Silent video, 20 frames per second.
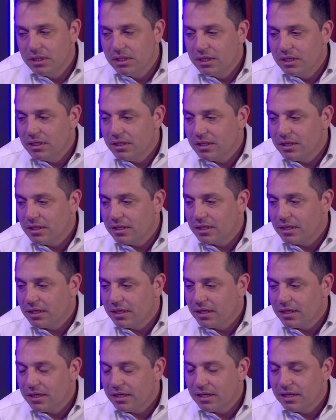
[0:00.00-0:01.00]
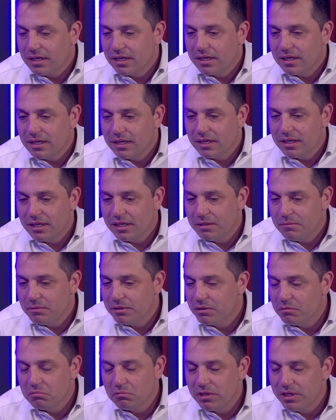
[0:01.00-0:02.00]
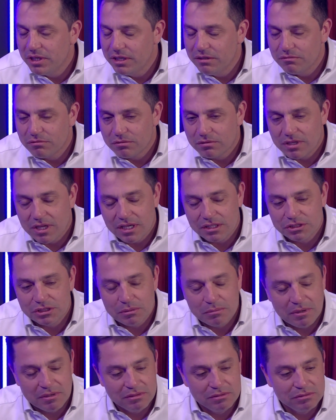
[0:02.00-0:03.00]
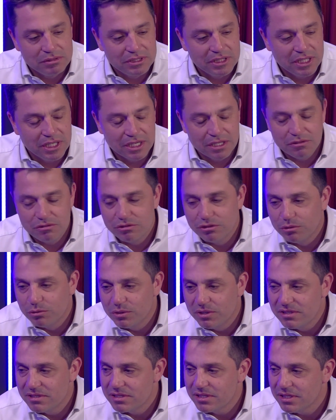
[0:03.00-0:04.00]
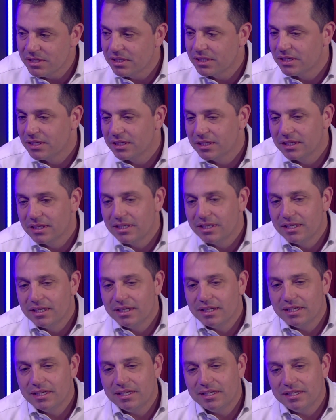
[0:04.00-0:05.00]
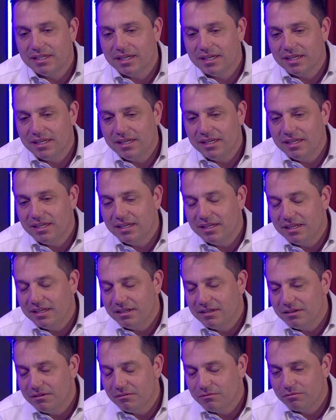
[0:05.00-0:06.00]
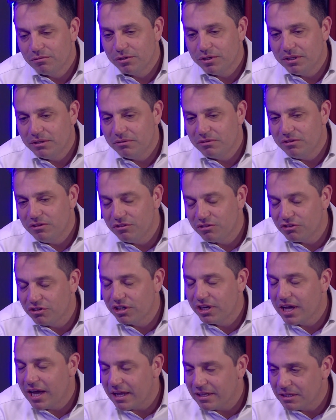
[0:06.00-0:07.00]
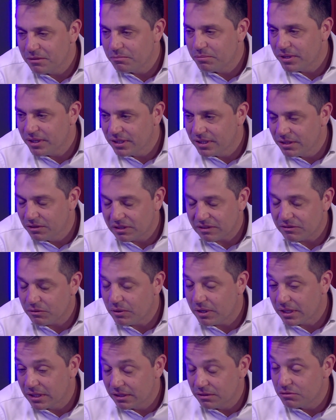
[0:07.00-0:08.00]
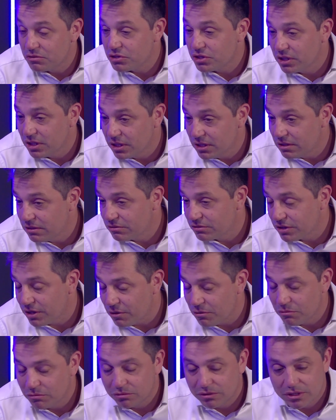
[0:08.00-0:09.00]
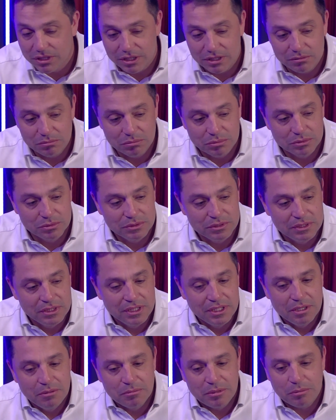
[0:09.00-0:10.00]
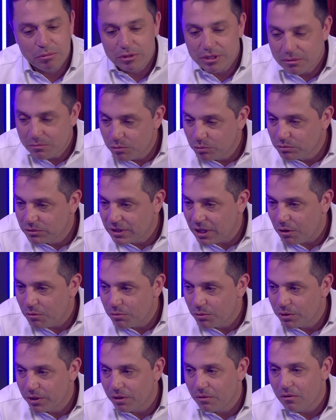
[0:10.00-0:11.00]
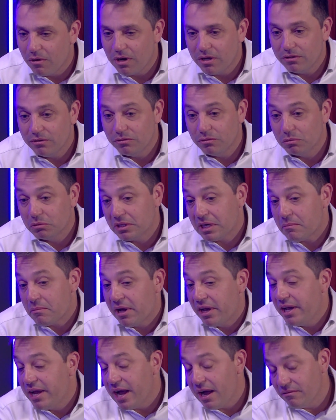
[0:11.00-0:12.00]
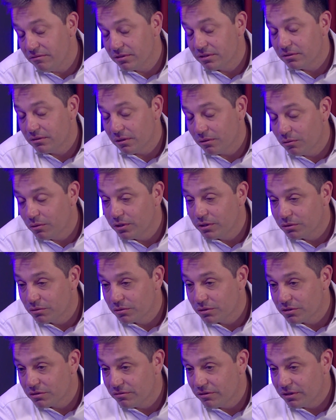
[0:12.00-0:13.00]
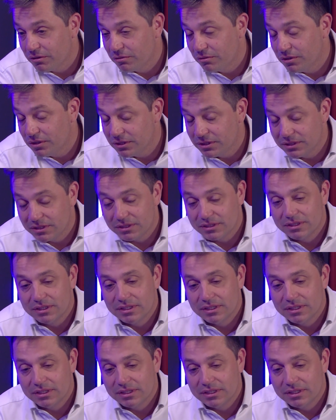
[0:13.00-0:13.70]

Uh, ele me deu um livro lá chamado Segredos de Luísa, e daí fui instigado a empreender. Eu estava guardando dinheiro já há algum tempo para poder montar o meu negócio. Eu trabalhava numa corretora de valores.